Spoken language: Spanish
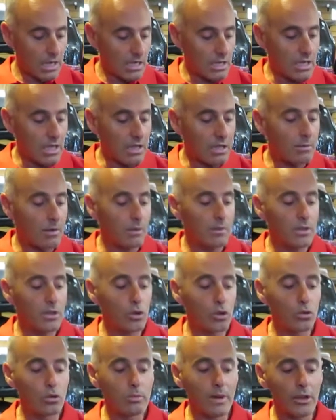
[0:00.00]
Y además
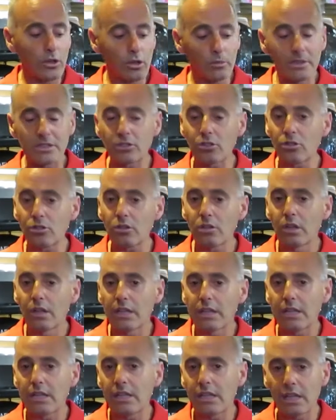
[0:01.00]
viene con un manómetro
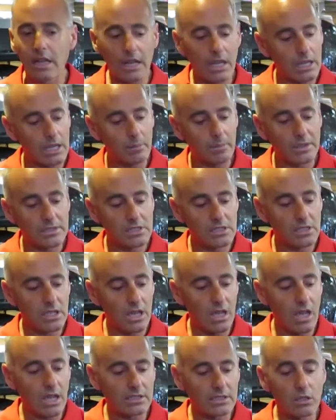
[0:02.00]
que le da la
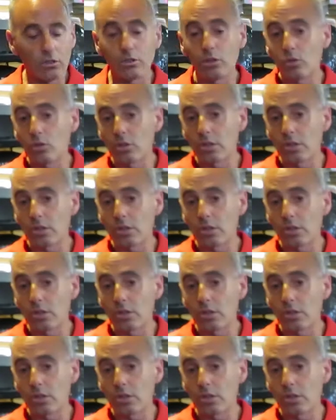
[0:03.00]
capacidad hasta donde